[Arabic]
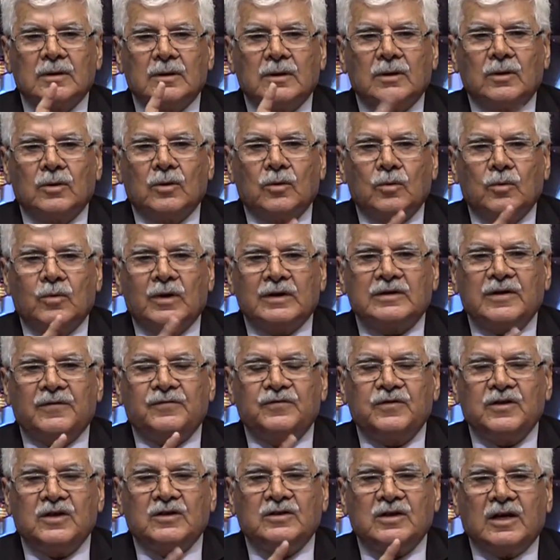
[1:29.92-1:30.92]

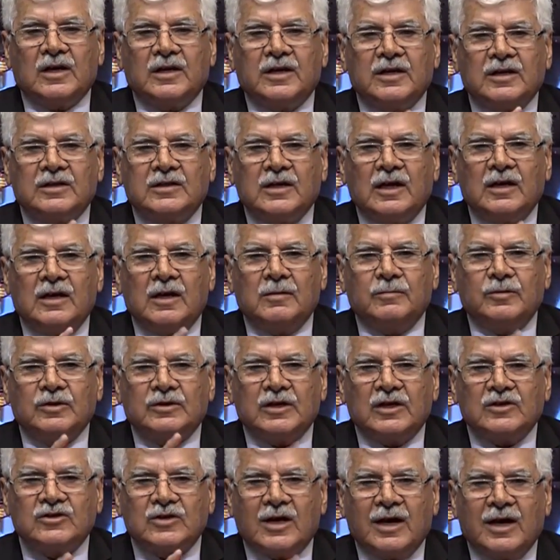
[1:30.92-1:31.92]
وتفتيت الكتل
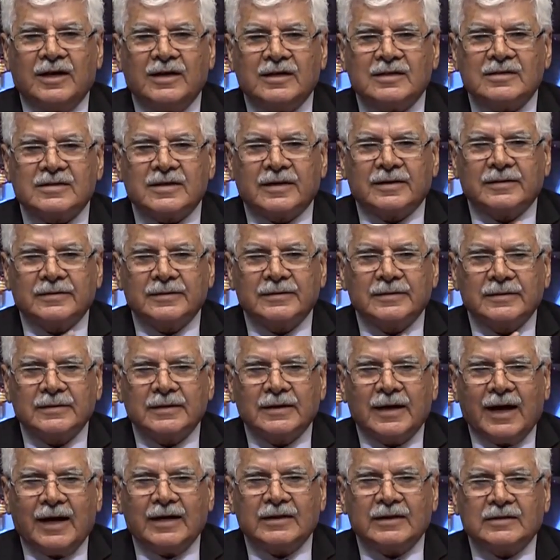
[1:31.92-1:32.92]
المتجانسة
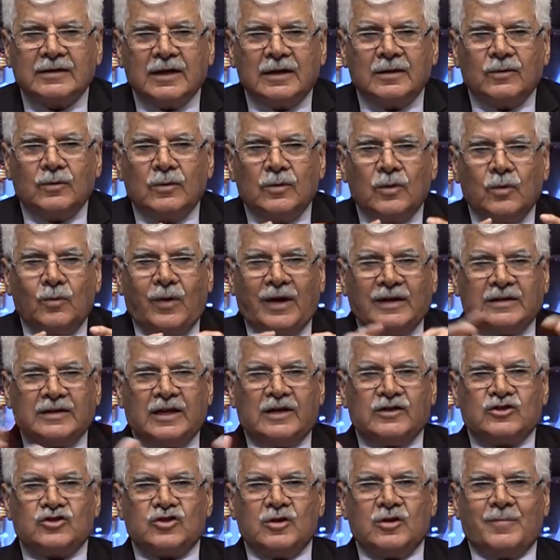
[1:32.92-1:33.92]
حتى الوحدة
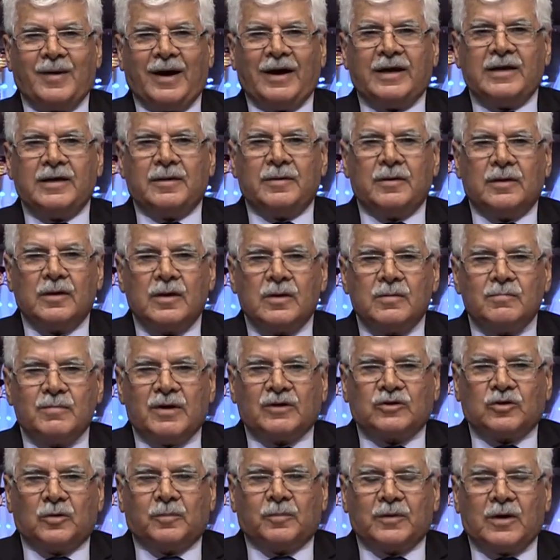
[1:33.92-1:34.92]
الاجتماعية ما
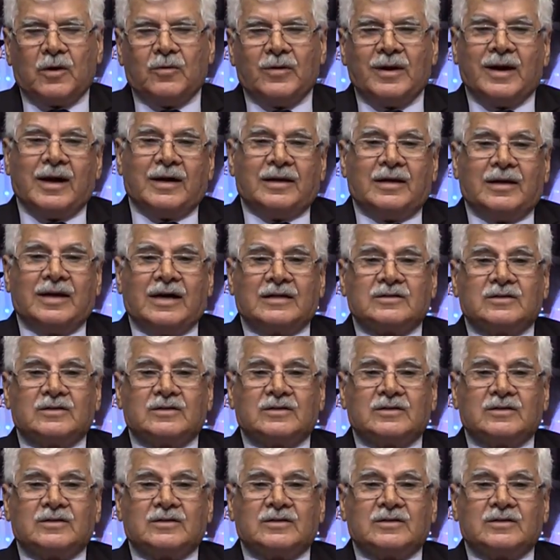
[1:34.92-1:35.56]
تبقى والآن الناس